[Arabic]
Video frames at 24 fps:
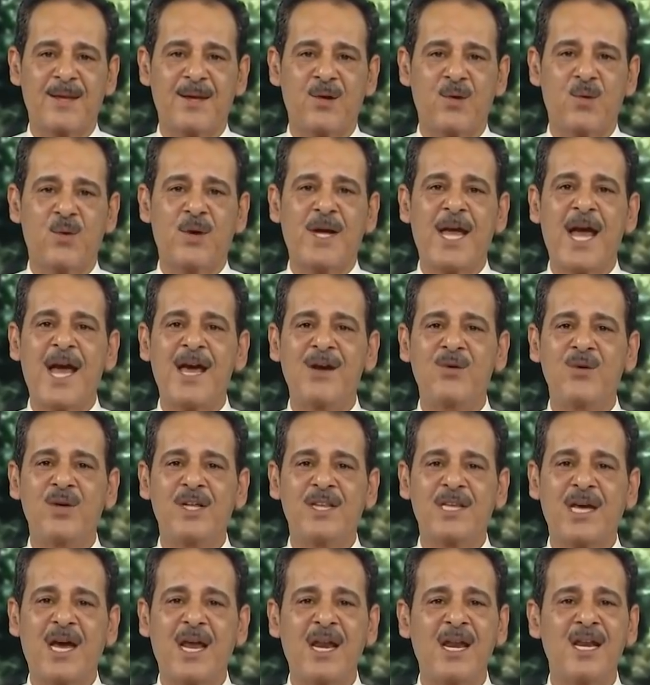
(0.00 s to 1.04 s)
وكانوا
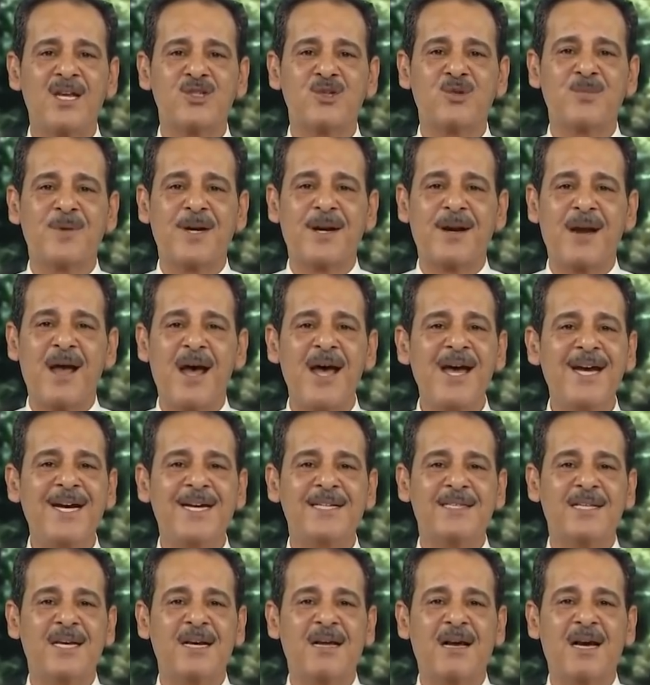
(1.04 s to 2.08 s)
يتخلصوا من
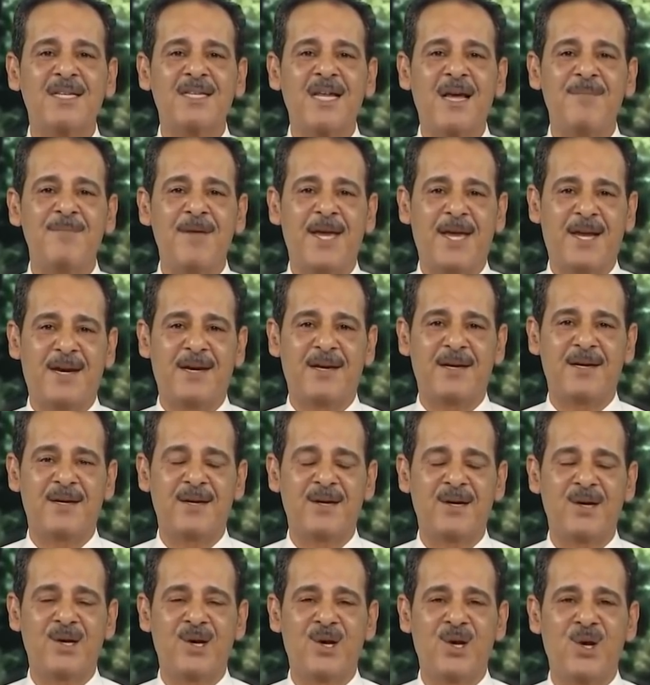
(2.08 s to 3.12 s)
رائحه القدمين
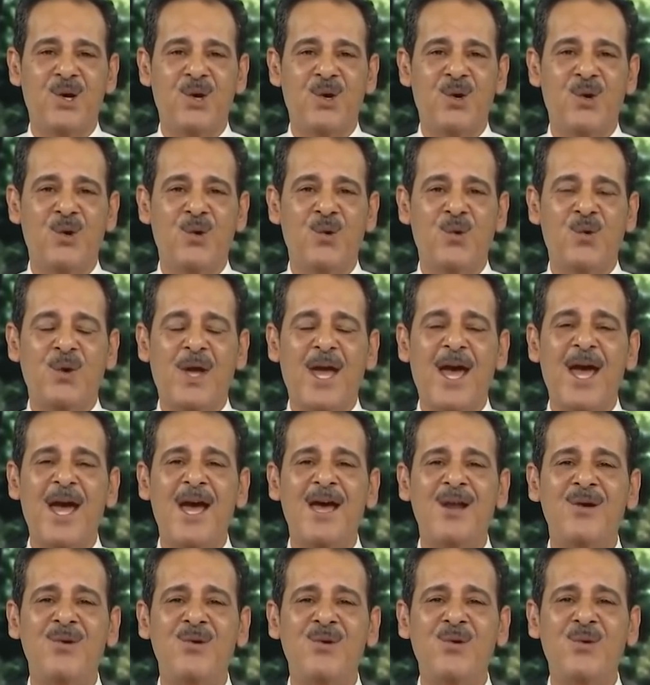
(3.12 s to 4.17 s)

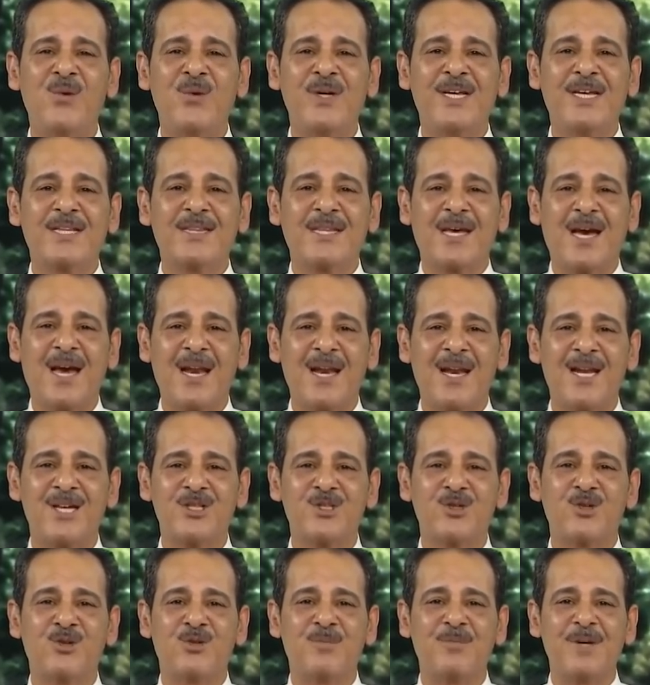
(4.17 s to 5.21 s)
وكانوا
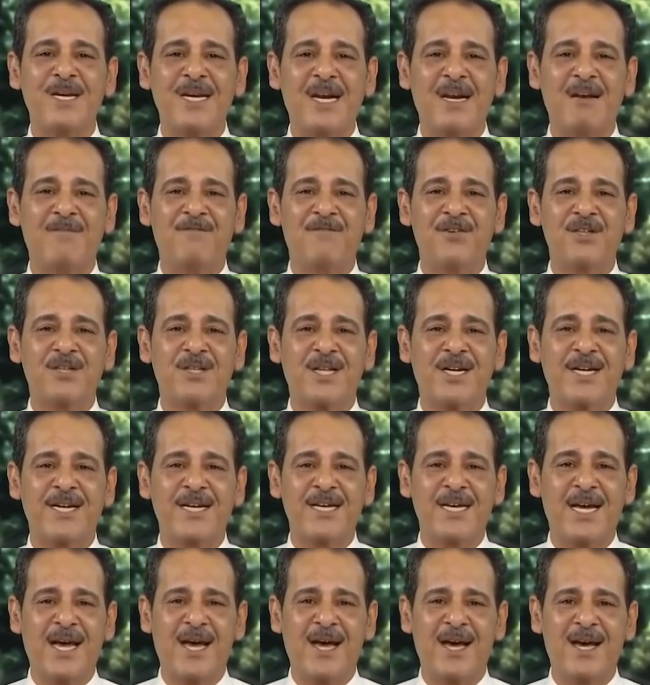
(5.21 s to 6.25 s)
يتخلصوا من
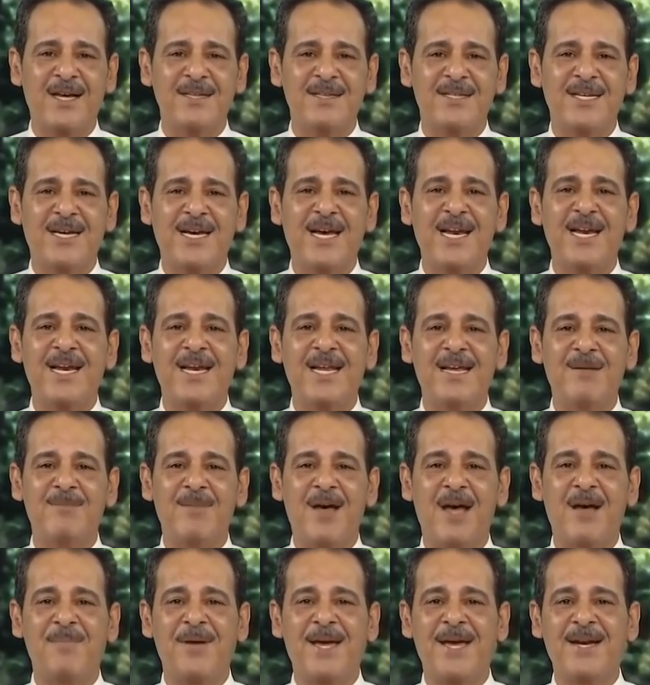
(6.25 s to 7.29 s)
الفطريات اللي
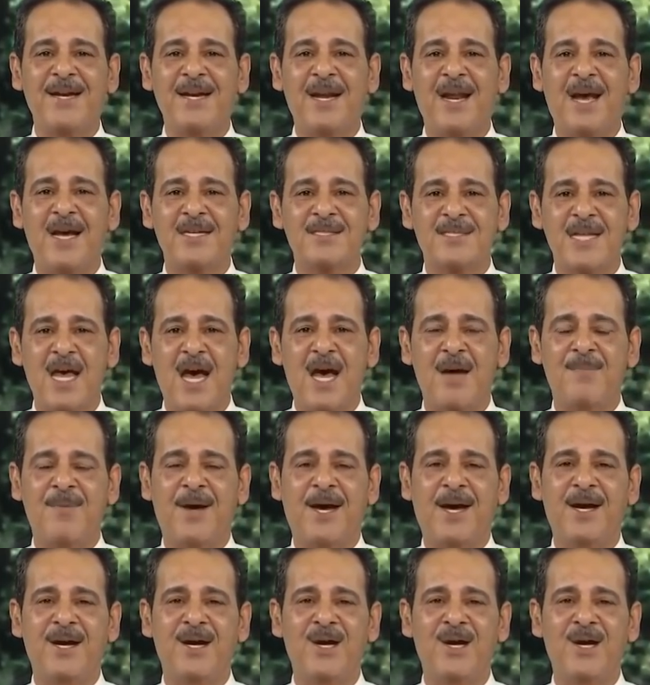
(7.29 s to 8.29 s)
ما بين الأصابع